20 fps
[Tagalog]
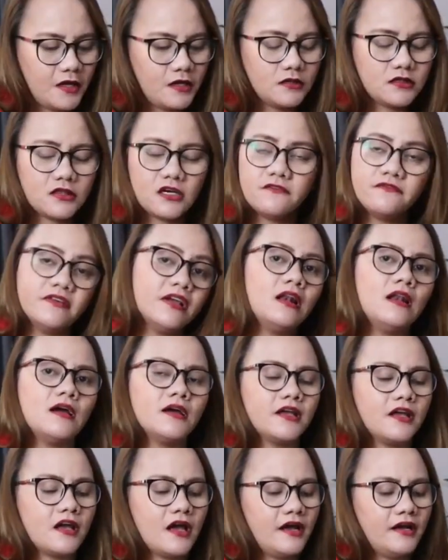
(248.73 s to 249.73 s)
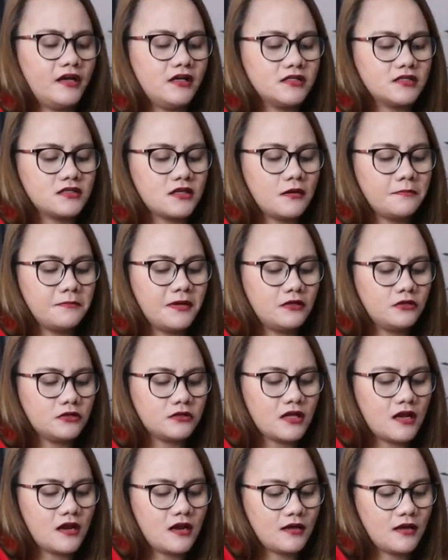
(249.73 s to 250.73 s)
And trivia lang guys, ang balot
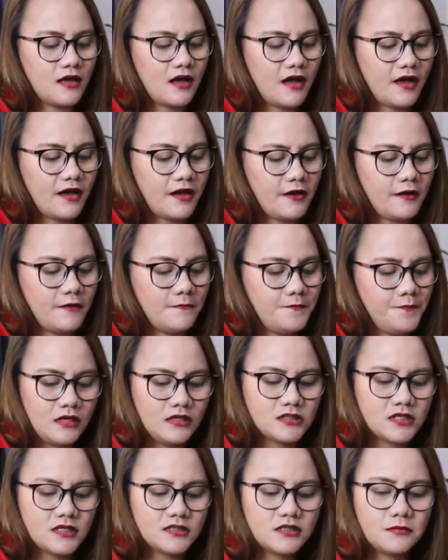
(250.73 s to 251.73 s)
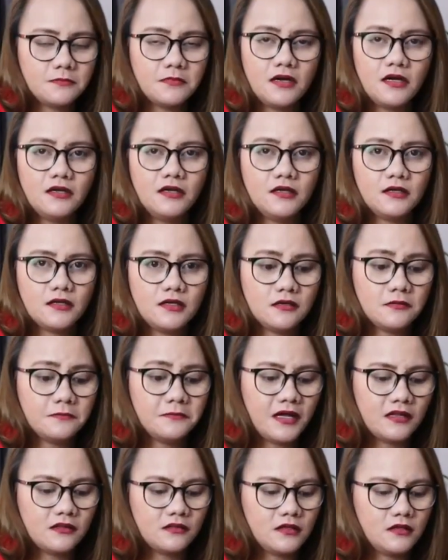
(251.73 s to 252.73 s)
talaga ay isa sa mga naging
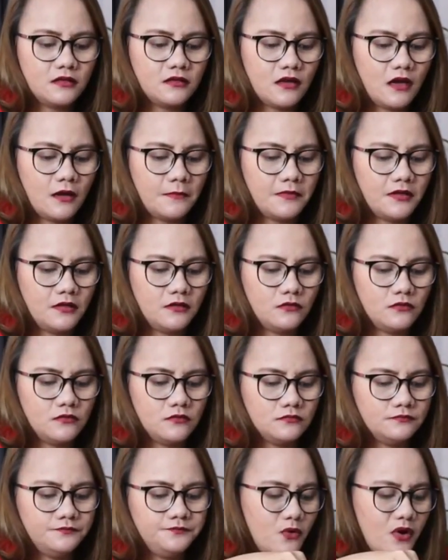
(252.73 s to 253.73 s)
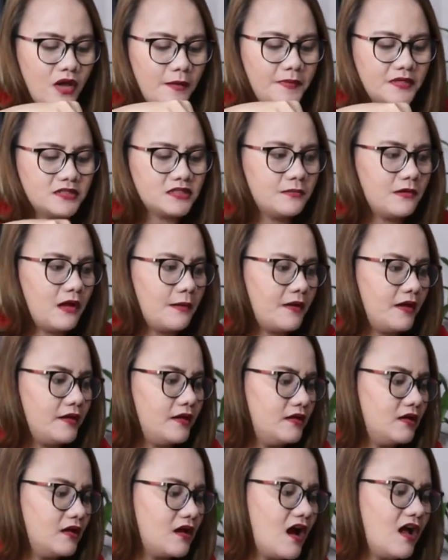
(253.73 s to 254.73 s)
banding namin nung buhay pa si mama.
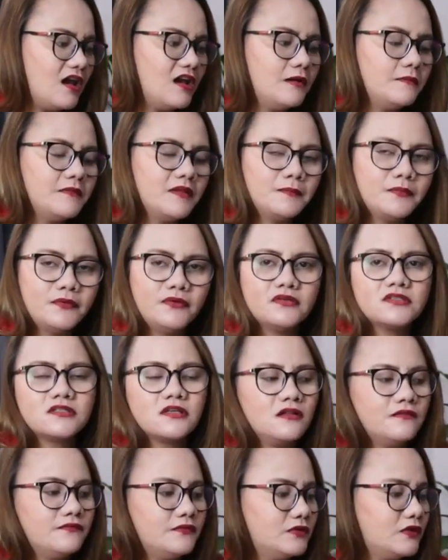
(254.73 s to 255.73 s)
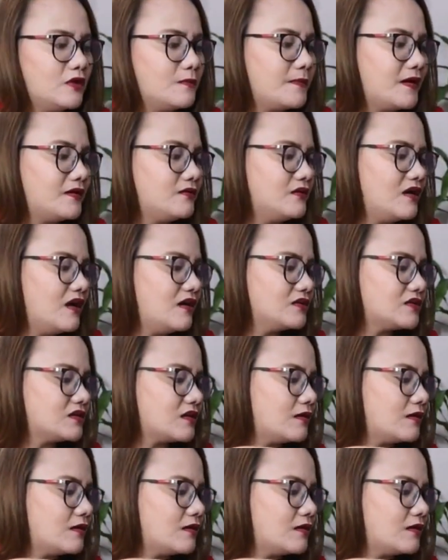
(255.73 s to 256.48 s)
Ayan, nag-alarm na po yung cellphone ko. Paano nga